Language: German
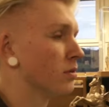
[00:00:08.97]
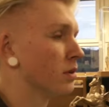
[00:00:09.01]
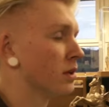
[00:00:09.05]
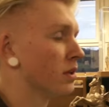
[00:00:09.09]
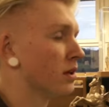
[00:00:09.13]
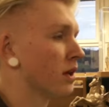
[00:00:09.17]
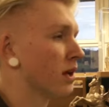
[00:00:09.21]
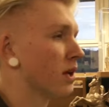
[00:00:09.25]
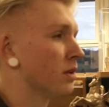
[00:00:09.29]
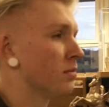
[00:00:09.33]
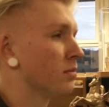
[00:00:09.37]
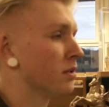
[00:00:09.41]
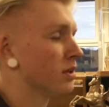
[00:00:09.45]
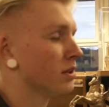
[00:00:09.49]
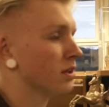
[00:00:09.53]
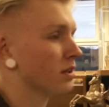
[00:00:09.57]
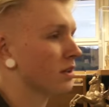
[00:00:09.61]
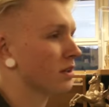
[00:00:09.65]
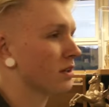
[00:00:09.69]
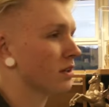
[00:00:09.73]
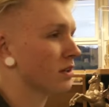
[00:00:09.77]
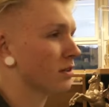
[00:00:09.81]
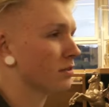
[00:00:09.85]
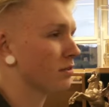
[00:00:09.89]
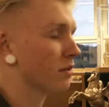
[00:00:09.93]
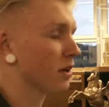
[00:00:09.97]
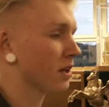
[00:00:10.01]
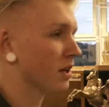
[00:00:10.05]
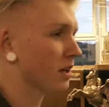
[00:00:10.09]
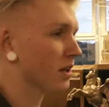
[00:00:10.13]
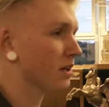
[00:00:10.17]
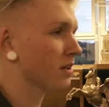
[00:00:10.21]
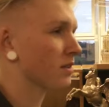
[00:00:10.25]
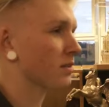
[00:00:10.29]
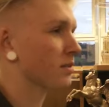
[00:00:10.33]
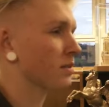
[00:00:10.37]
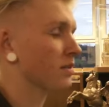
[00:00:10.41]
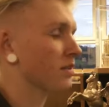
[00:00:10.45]
zum Metallbildner in
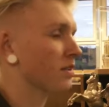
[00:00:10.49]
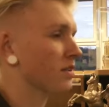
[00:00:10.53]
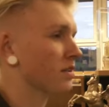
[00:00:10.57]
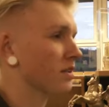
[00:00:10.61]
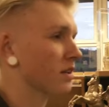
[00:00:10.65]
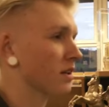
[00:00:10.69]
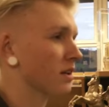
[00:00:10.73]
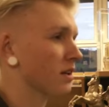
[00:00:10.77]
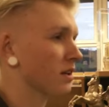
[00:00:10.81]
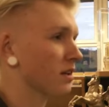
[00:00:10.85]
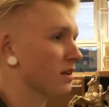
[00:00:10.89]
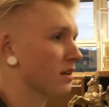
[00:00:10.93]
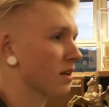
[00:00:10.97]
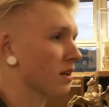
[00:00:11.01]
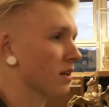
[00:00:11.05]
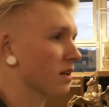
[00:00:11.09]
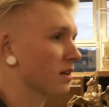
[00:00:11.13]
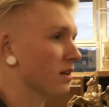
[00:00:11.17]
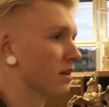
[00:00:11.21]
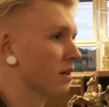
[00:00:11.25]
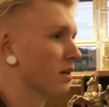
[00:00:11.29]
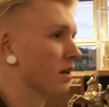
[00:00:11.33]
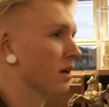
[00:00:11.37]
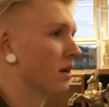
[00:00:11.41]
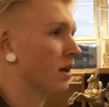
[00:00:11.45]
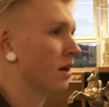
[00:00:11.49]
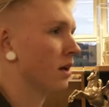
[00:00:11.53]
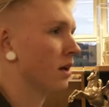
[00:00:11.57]
Fachrichtung Ziseliertechnik